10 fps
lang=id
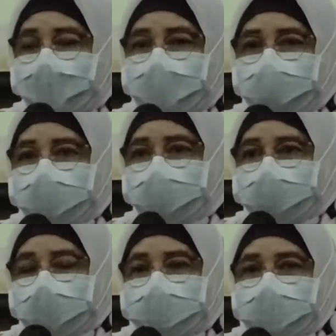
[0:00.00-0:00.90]
bahwa di
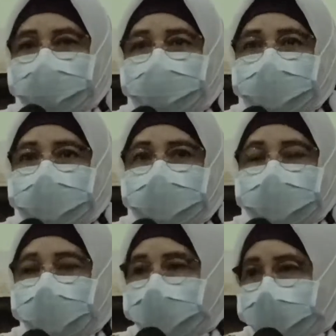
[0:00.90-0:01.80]
kota Bandung
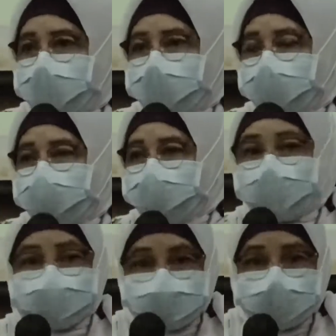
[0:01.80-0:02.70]
ini ada
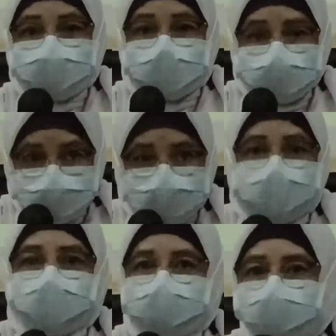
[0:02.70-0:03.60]
klaster baru
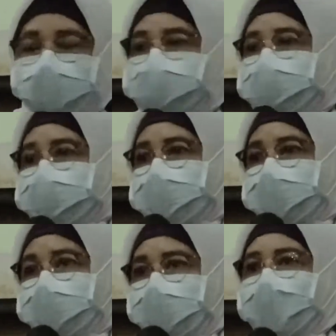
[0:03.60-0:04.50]
yang memang
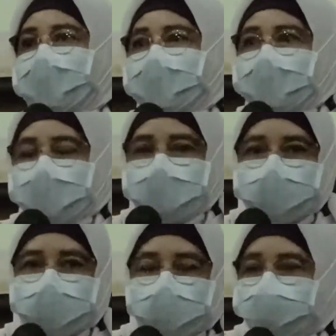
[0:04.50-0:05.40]
terjadi
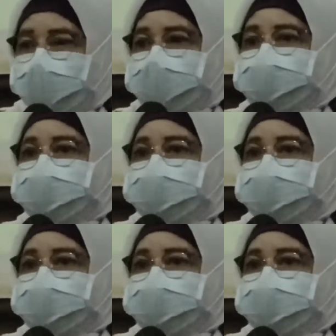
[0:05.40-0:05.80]
di kompleks